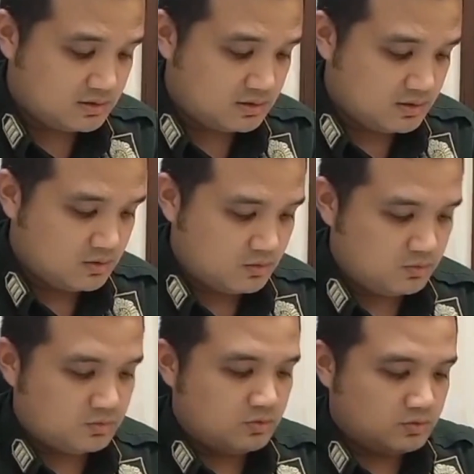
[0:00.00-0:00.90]

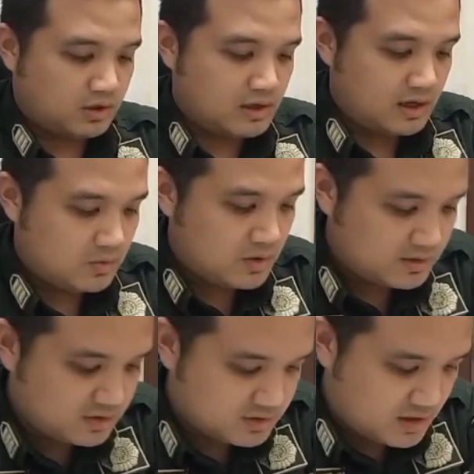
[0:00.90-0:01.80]
untuk terdakwa
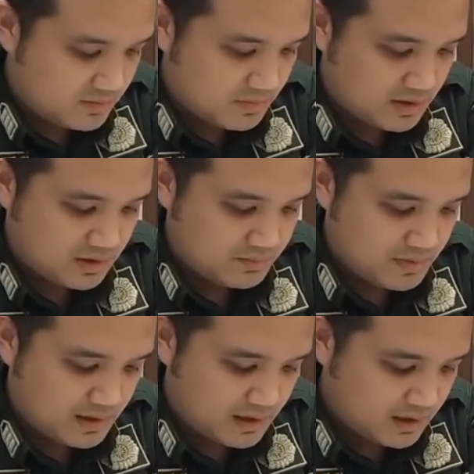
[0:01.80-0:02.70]
atas nama
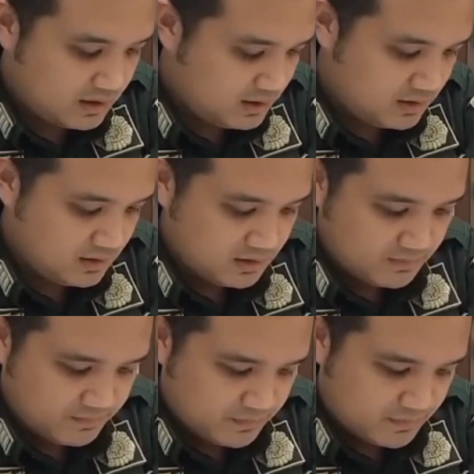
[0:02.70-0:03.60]
BR
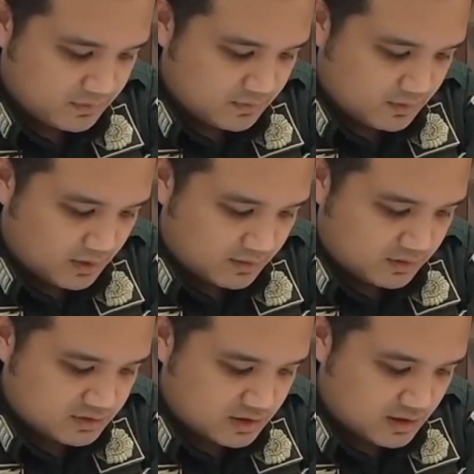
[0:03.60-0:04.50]
atas
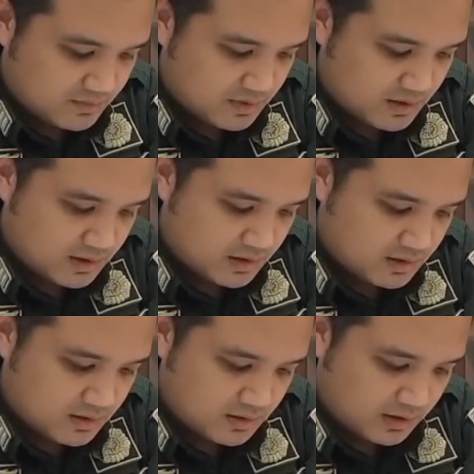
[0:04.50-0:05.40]
nama
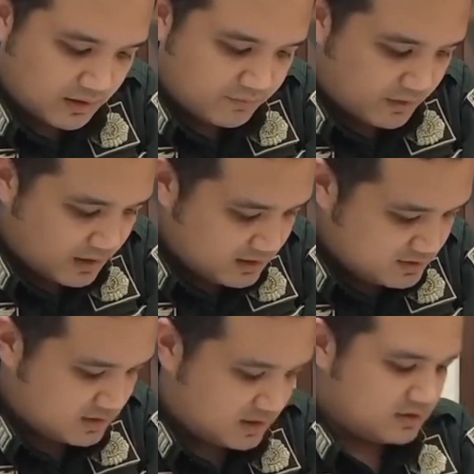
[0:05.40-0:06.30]
FS
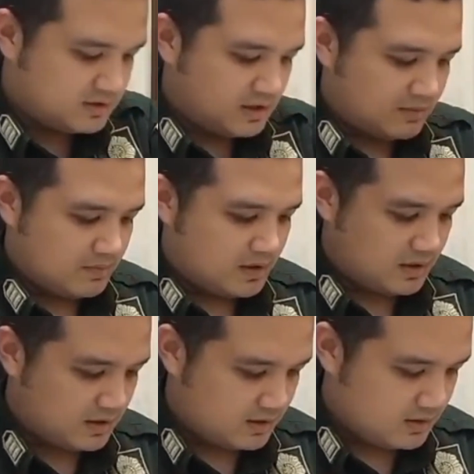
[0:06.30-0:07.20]
atas nama
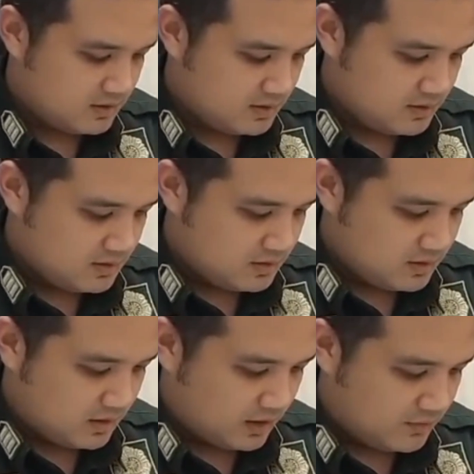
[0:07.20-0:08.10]

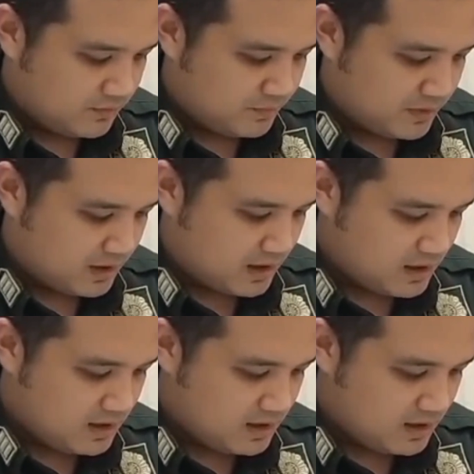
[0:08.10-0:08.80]
FPA